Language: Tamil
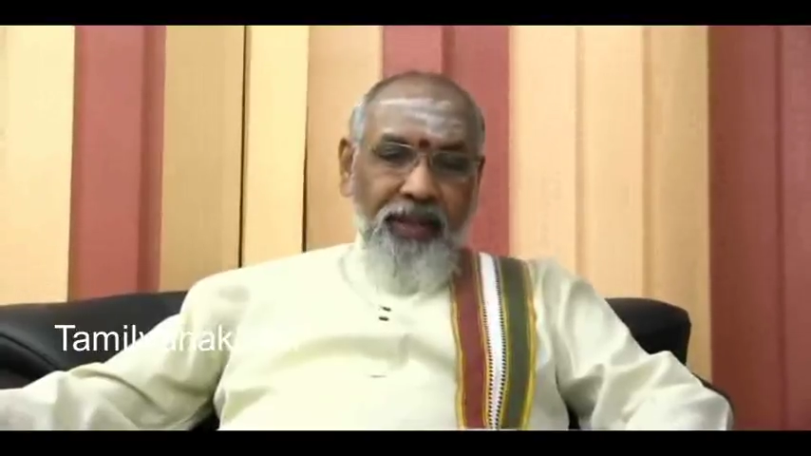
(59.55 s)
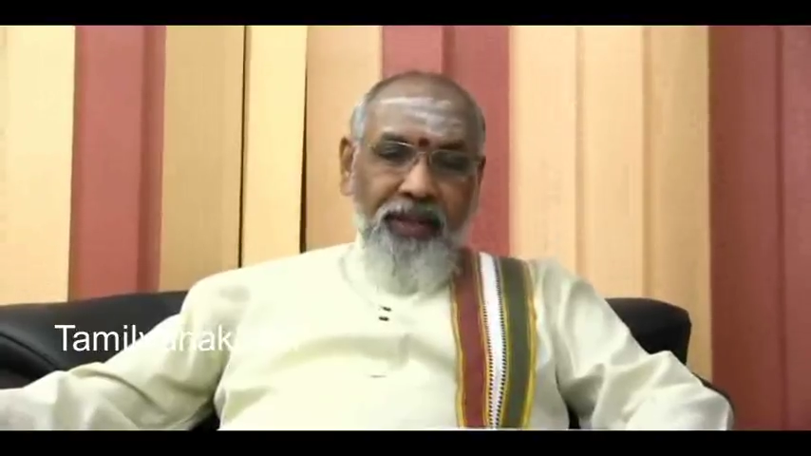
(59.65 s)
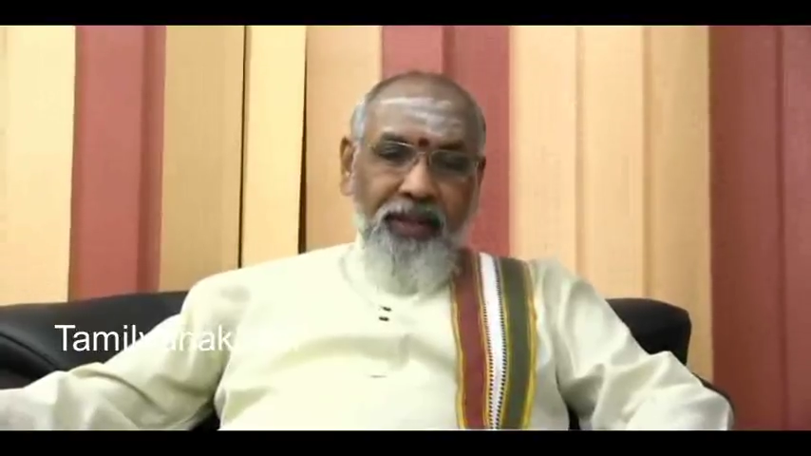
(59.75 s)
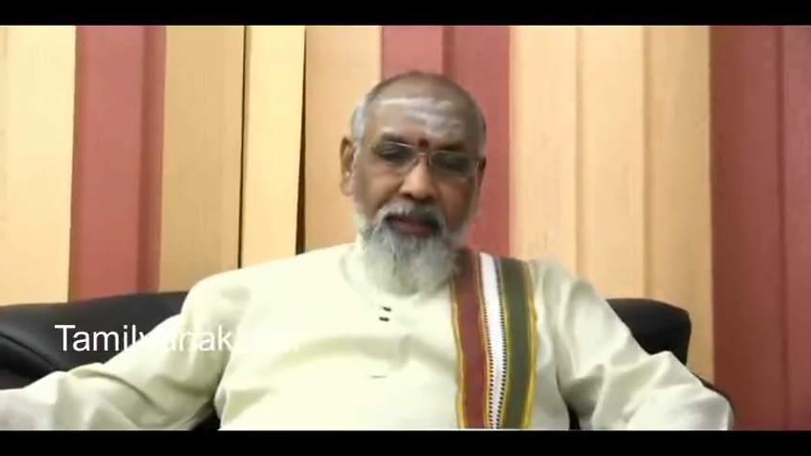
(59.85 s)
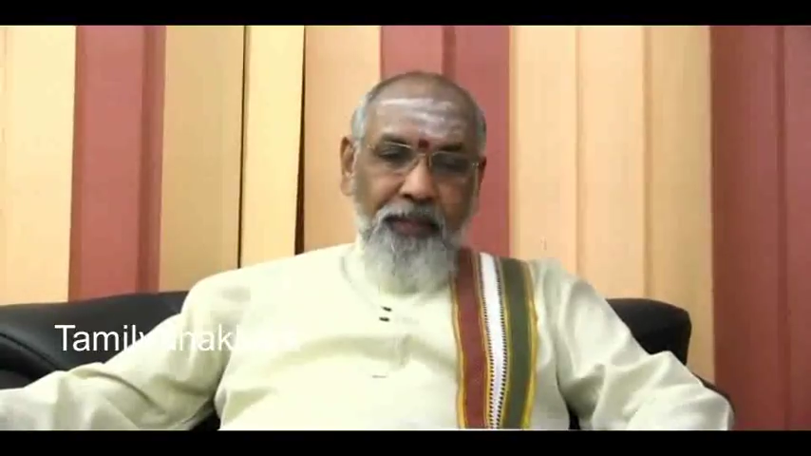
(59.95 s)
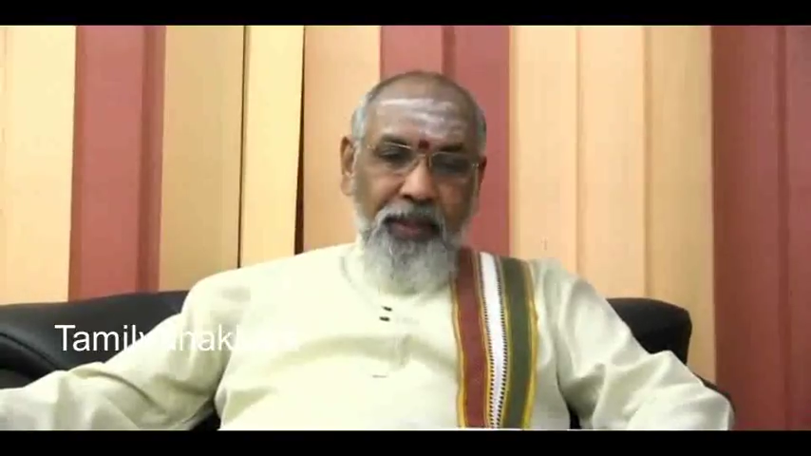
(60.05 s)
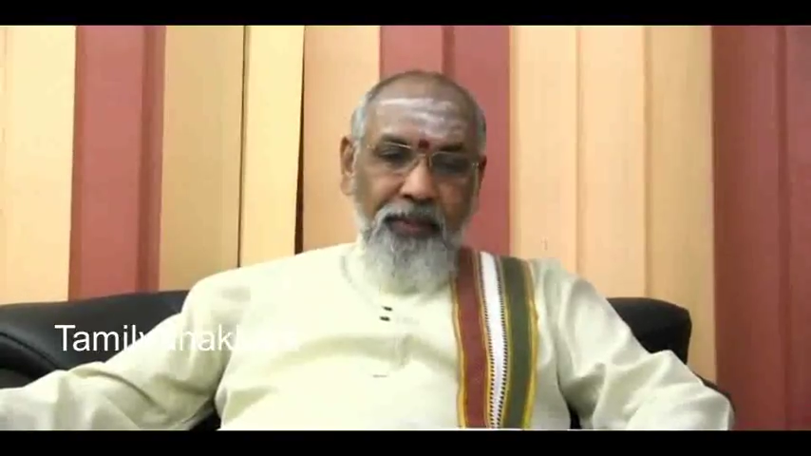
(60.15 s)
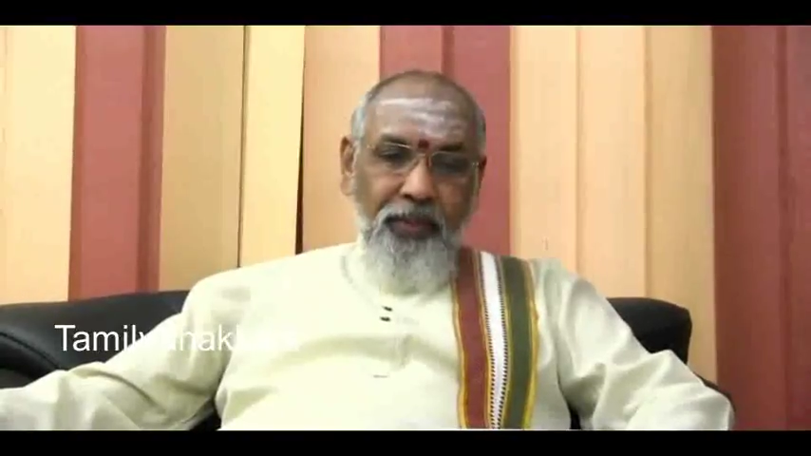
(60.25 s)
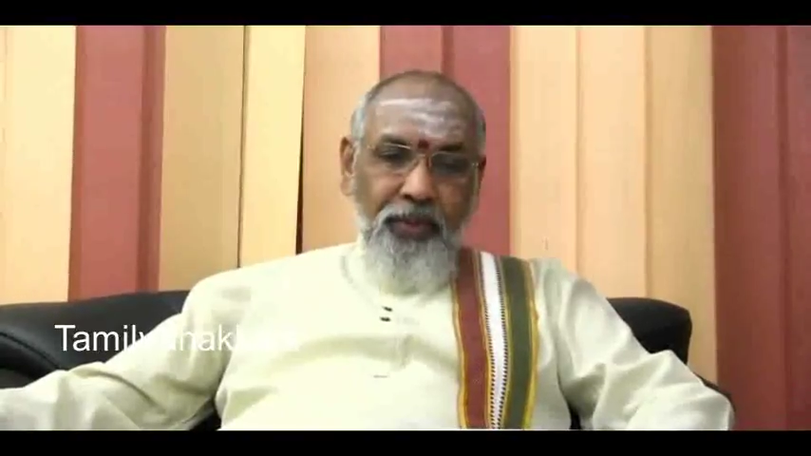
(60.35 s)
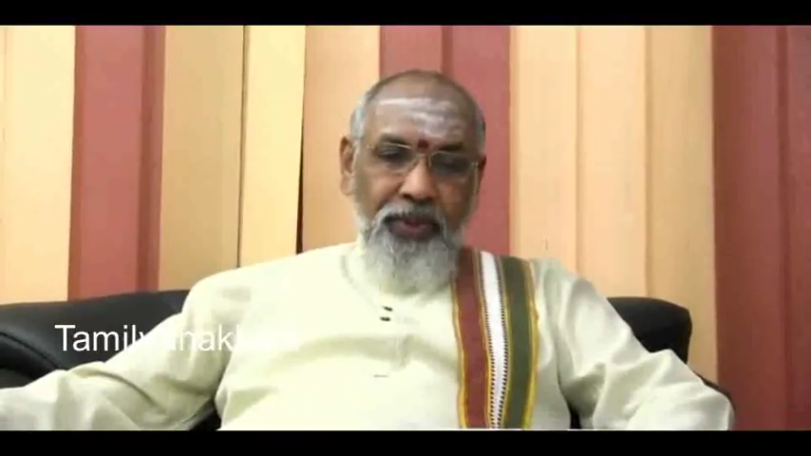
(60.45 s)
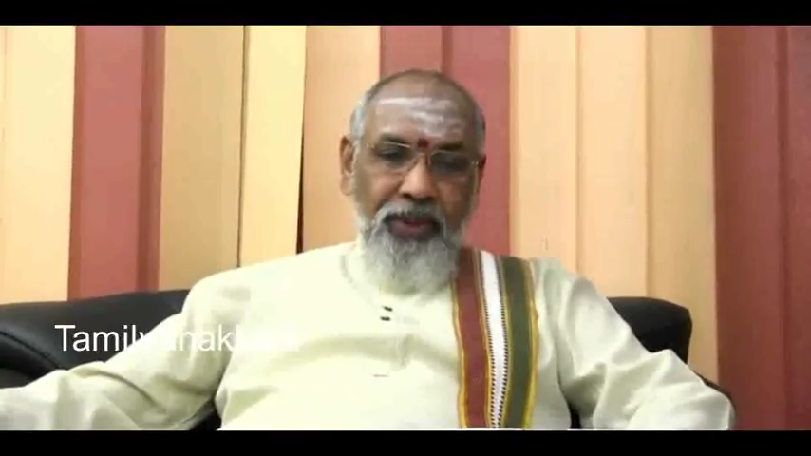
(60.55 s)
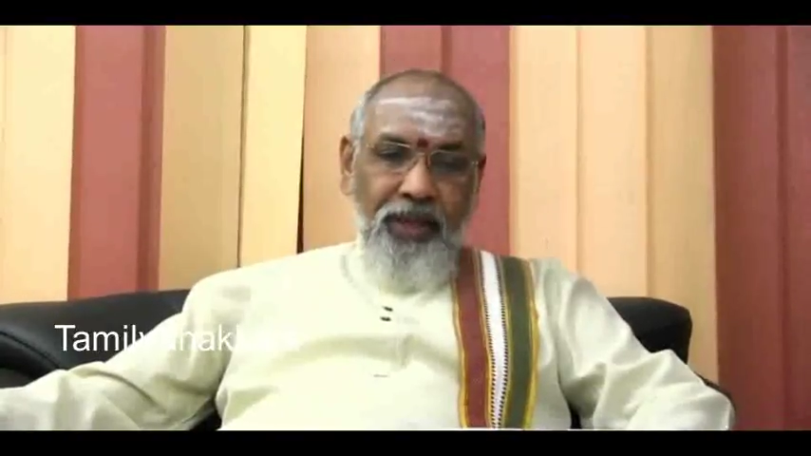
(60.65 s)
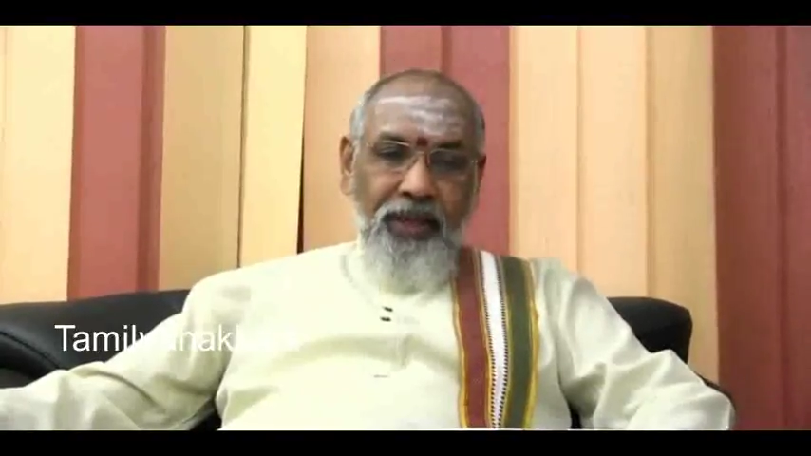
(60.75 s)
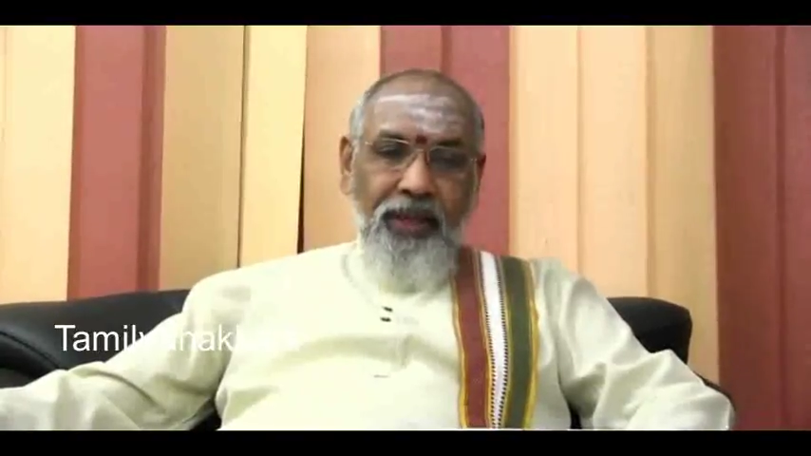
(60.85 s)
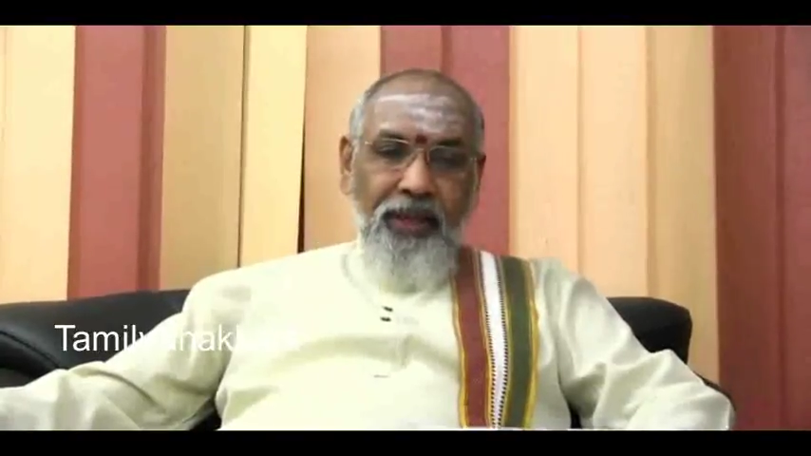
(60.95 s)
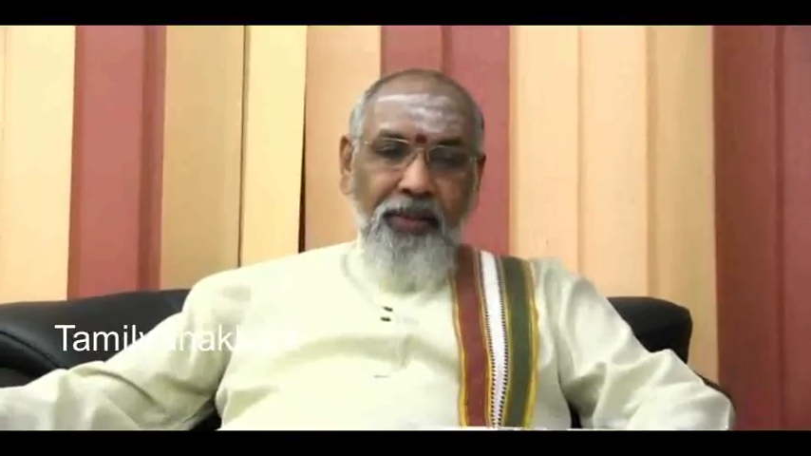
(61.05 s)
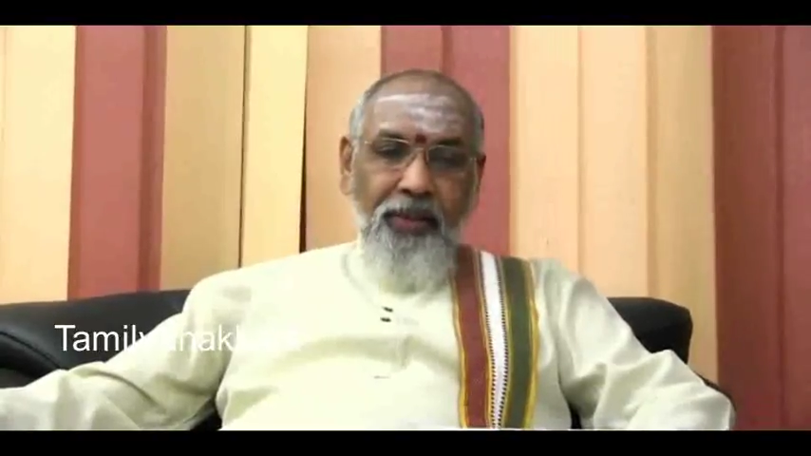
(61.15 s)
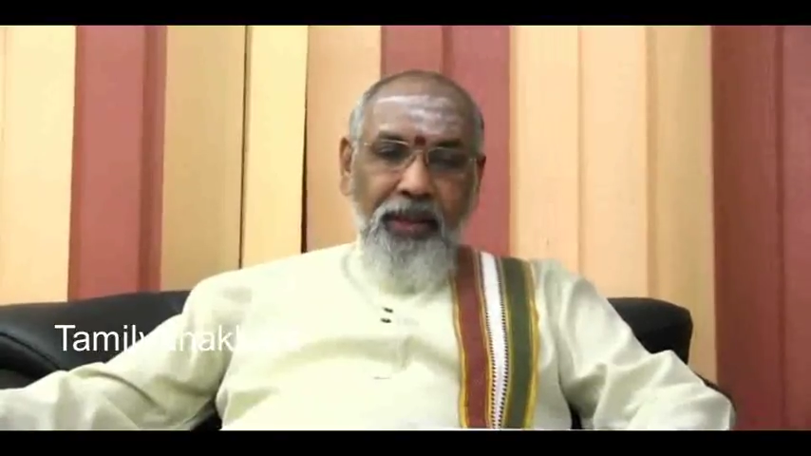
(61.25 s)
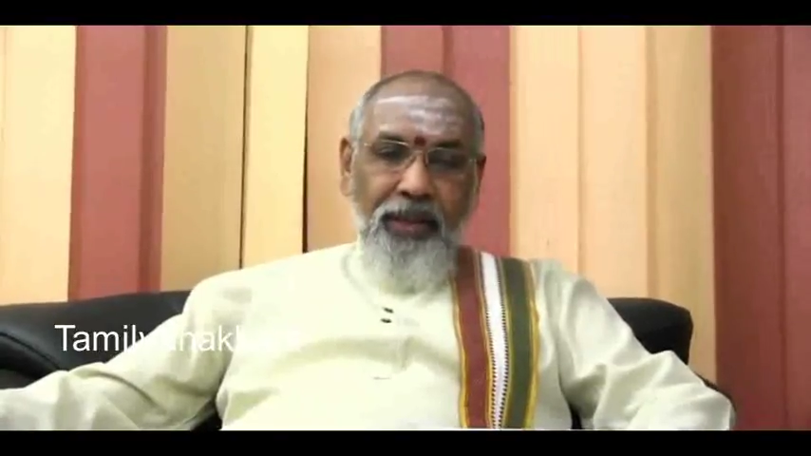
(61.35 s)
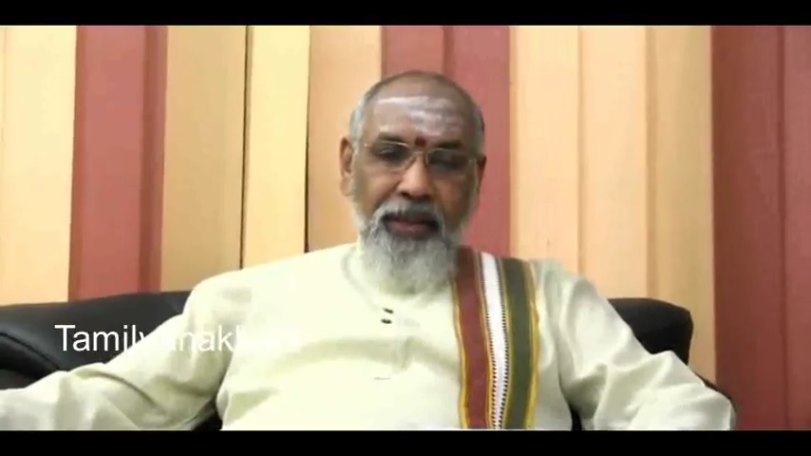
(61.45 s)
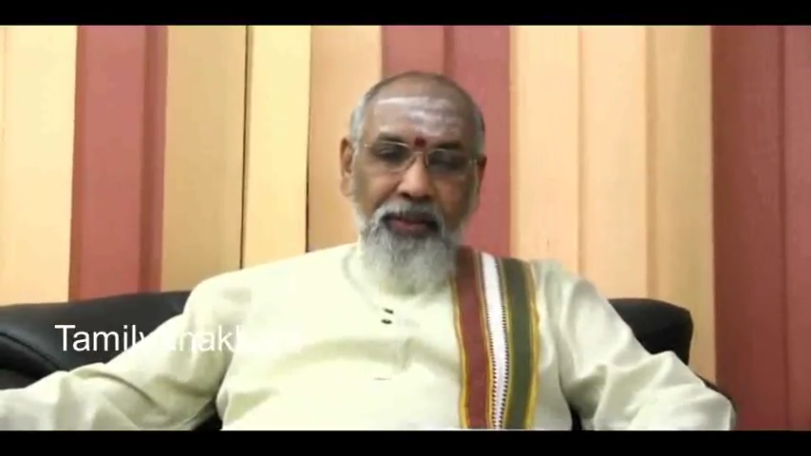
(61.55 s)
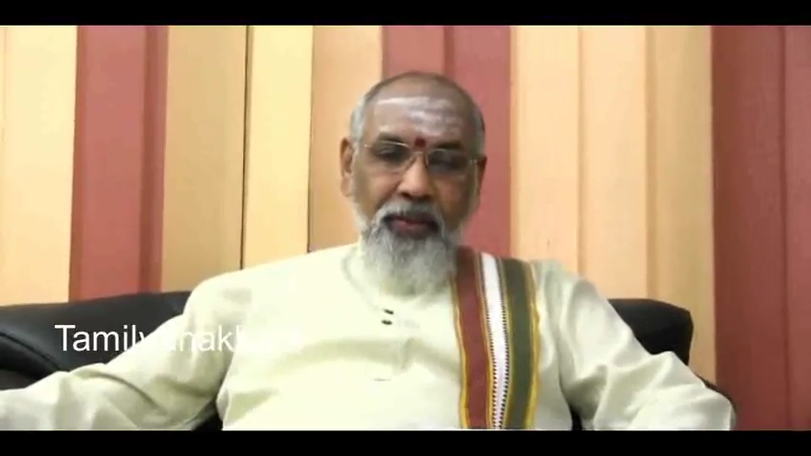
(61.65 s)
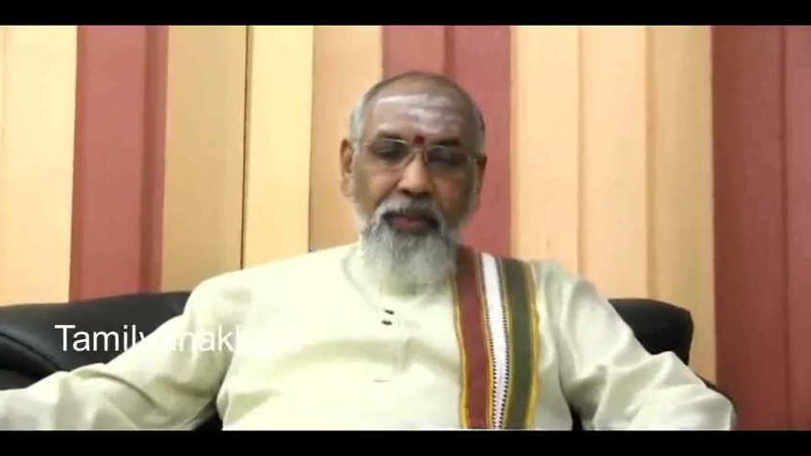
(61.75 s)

ஏக்க பெருமூச்சு என இன்னொரு என்ன